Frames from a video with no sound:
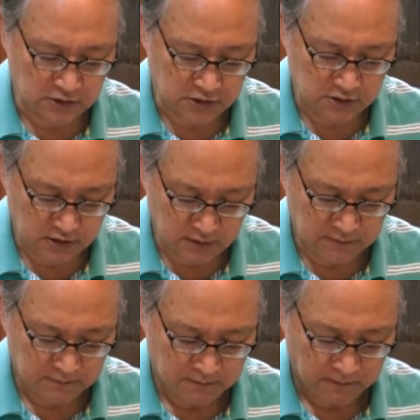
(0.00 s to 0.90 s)
时间
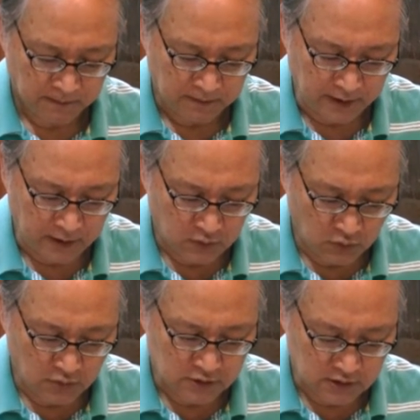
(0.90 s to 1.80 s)
来
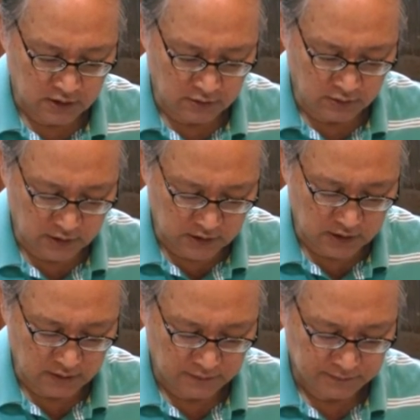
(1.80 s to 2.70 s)
过这个逾越节。